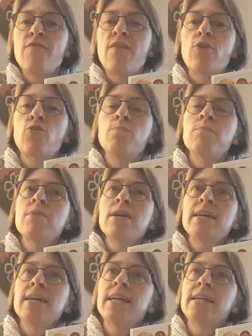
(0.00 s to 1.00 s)
Warum
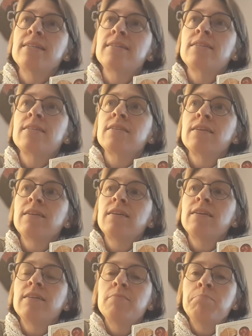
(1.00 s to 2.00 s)
ich
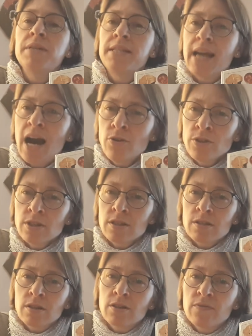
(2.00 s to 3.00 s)
mir die
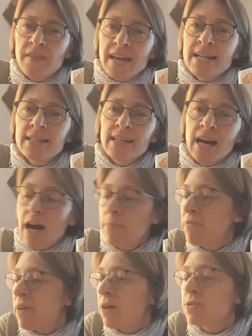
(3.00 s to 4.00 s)
ausgewählt
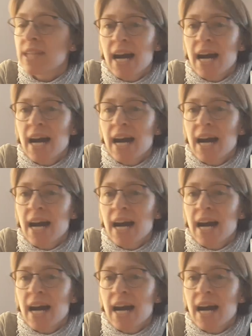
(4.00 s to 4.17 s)
habe aus